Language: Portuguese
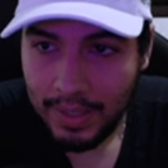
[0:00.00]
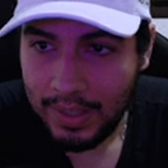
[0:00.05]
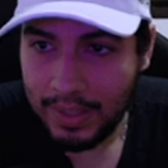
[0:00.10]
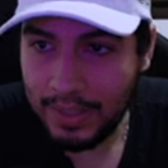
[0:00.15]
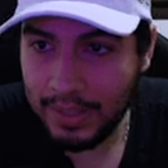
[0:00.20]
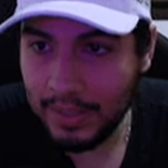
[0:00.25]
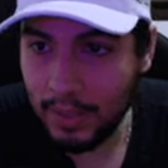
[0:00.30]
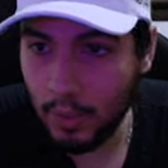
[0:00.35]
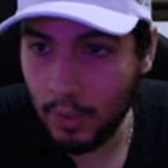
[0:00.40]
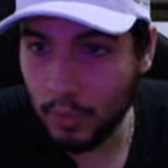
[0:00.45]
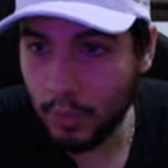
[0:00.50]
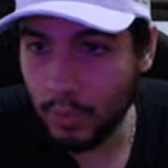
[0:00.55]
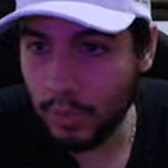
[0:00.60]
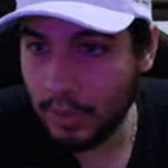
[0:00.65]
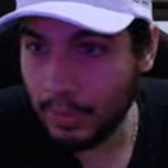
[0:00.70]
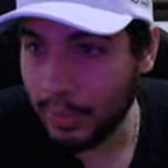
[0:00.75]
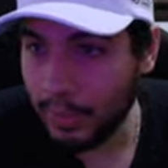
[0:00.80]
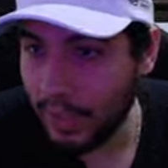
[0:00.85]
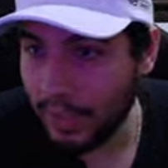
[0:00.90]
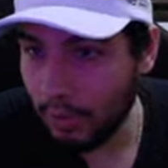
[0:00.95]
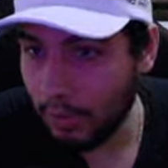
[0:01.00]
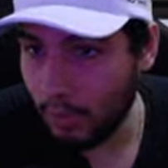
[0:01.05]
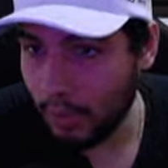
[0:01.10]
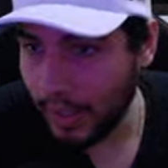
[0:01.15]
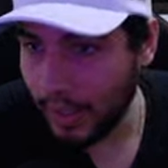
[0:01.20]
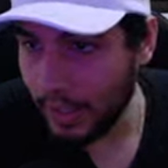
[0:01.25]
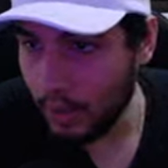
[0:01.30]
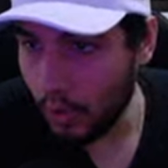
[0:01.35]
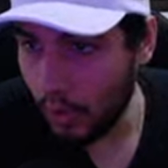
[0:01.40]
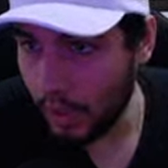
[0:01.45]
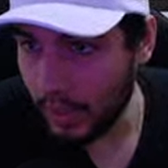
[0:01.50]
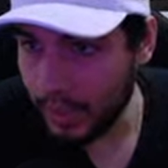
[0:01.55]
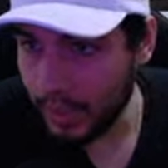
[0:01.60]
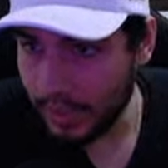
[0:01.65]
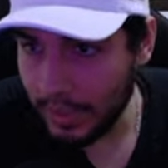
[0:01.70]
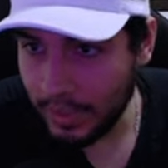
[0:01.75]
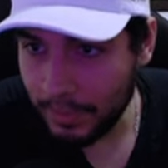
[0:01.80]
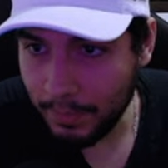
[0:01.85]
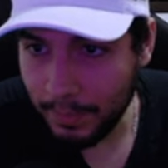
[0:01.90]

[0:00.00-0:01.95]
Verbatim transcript: Então eu também quero colocar em ordem aqui,